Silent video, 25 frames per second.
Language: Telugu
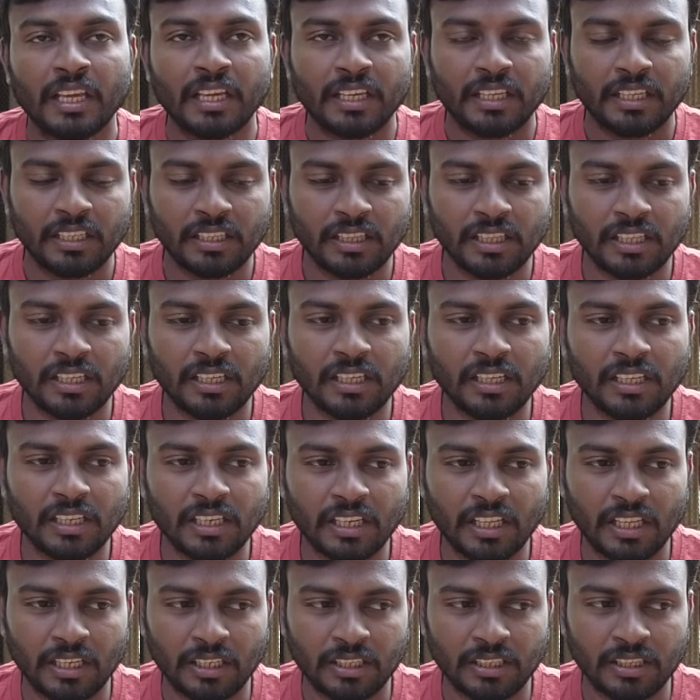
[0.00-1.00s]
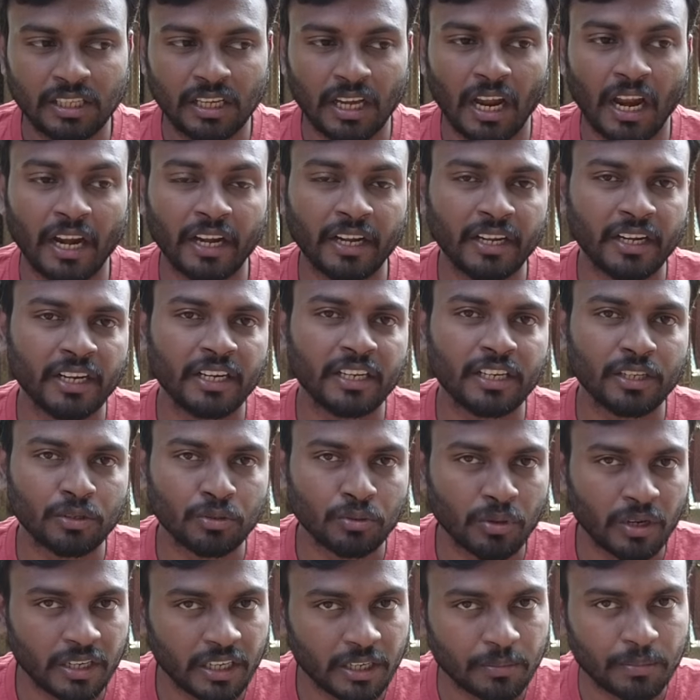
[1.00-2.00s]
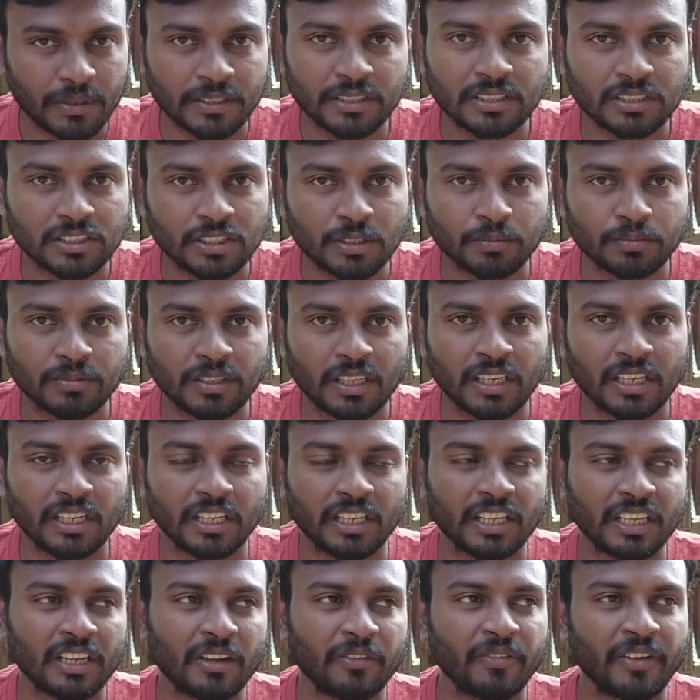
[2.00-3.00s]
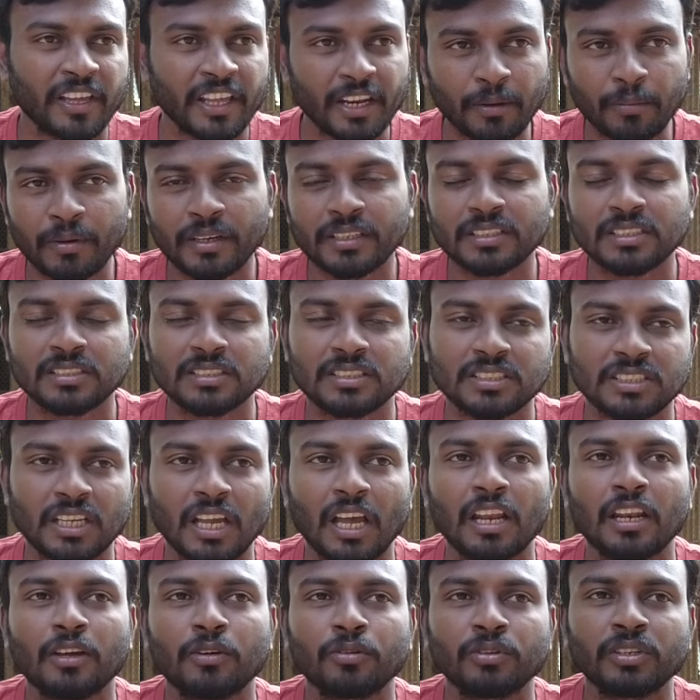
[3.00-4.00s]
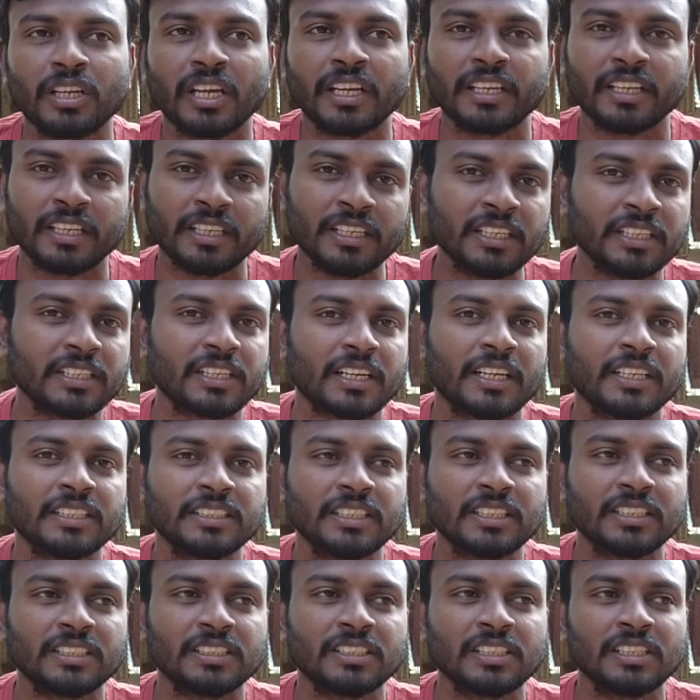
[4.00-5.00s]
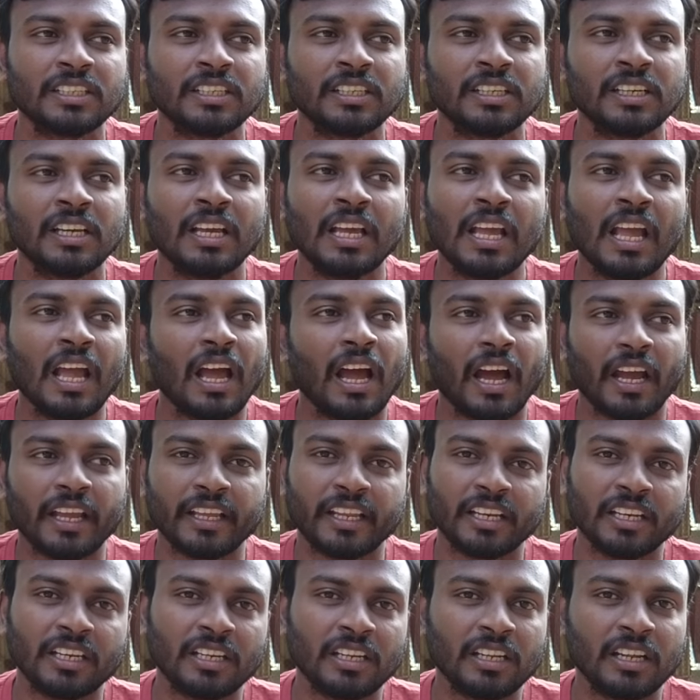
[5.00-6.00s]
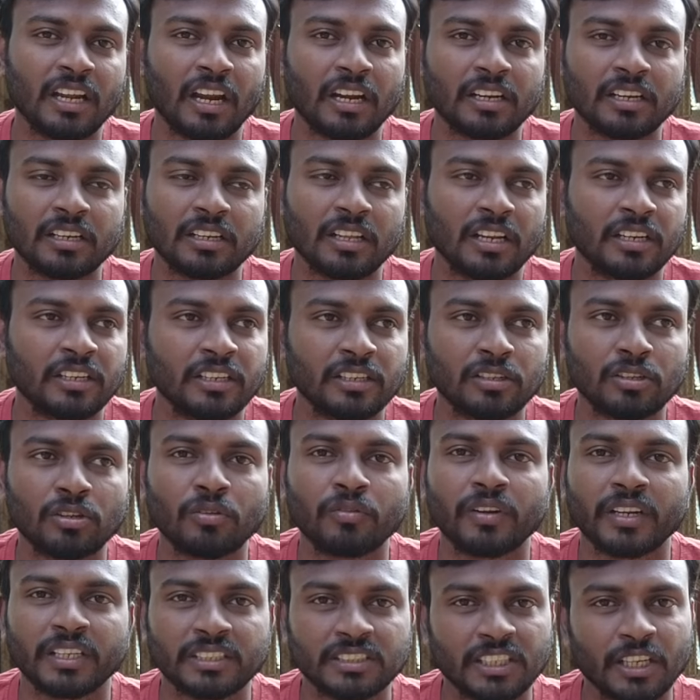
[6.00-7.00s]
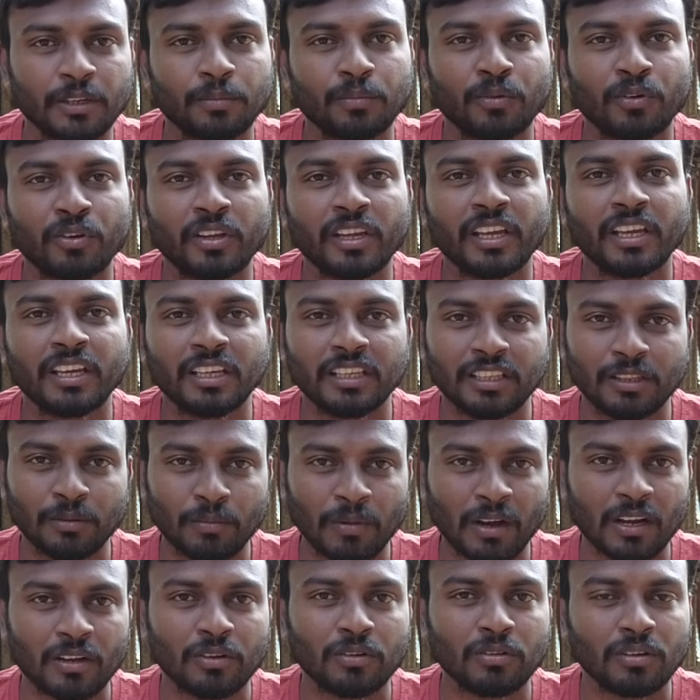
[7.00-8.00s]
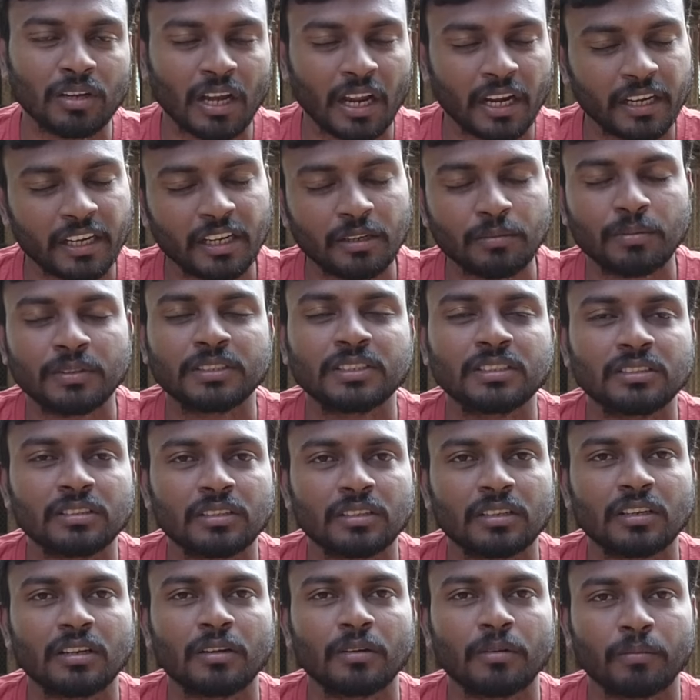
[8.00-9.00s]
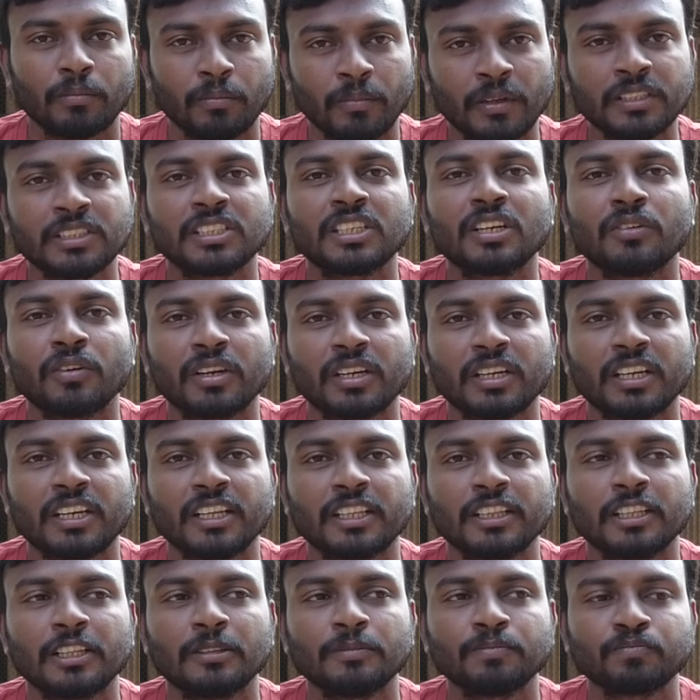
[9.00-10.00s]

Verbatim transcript: ఇది నేను ఇది హండ్రెడ్కి టూ హండ్రెడ్ పర్సెంట్ చెప్తున్నానండి ఇంకా వేరే మెడిసిన్స్ చాలా ఉన్నాయి అవన్నీ ట్రై చేసి అవన్నీ వాటి అన్నింటిలో రెక్స్ అయిపోయే ఇది మాకు హండ్రెడ్ పర్సెంట్ మంచిగా వర్క్ అయింది